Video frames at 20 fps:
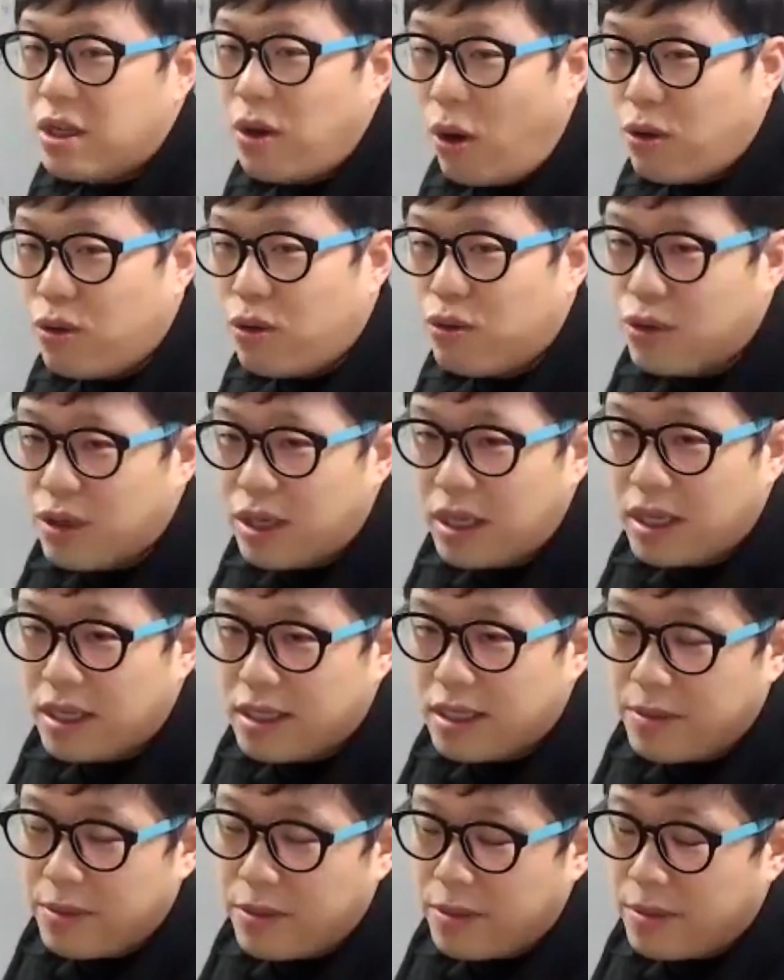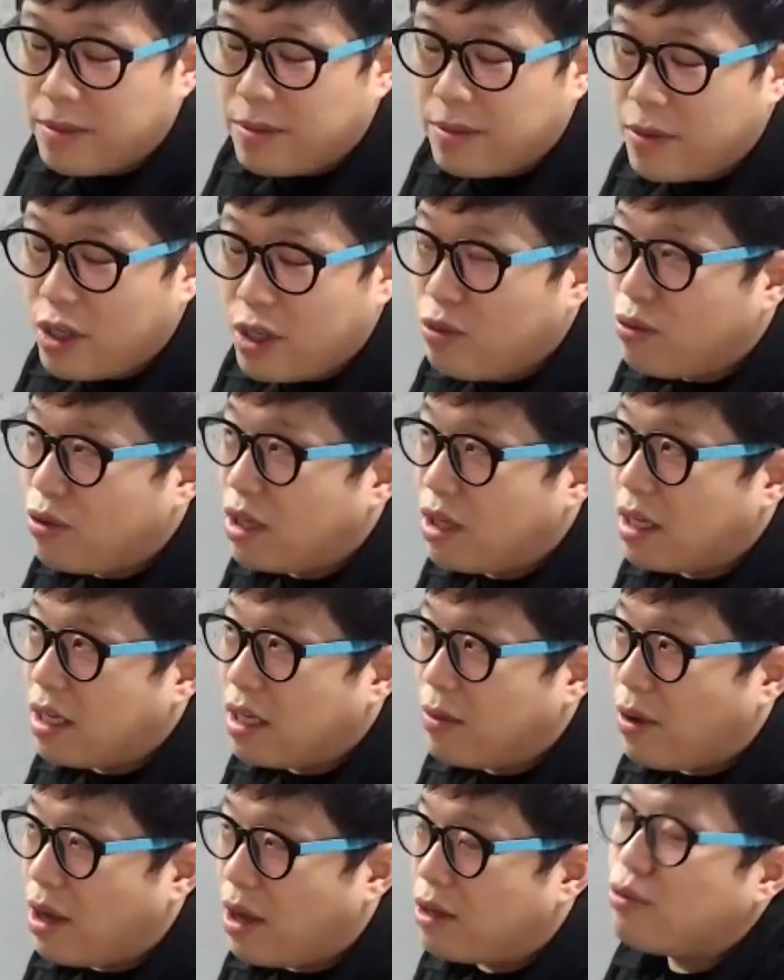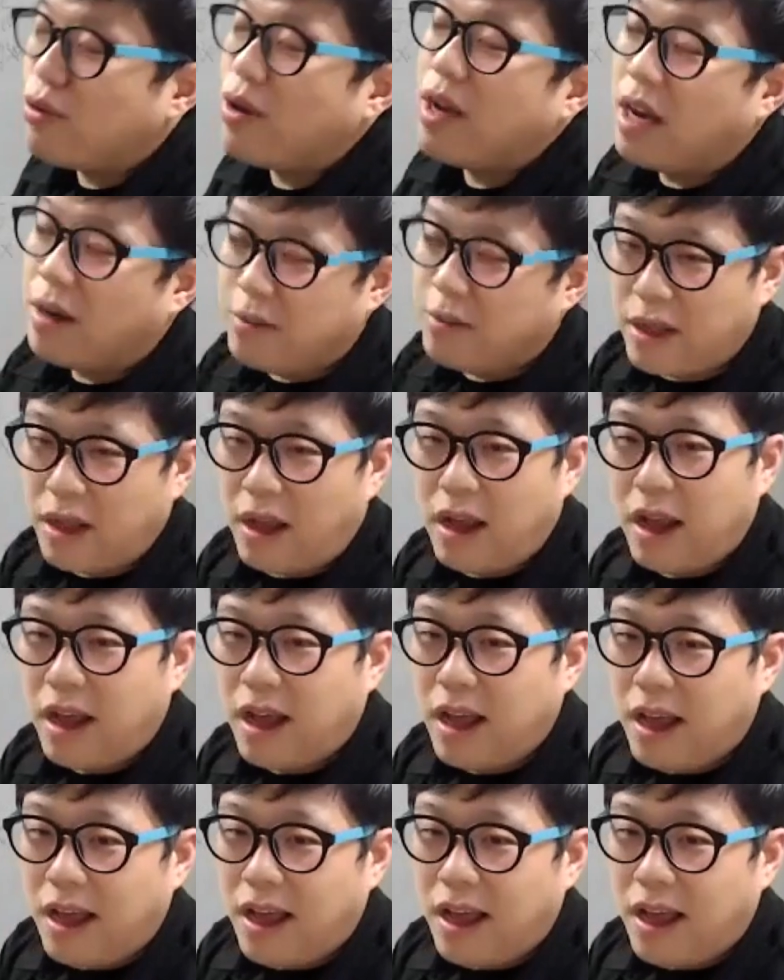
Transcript: 영국이 이제 미국이 회수해 갑니다.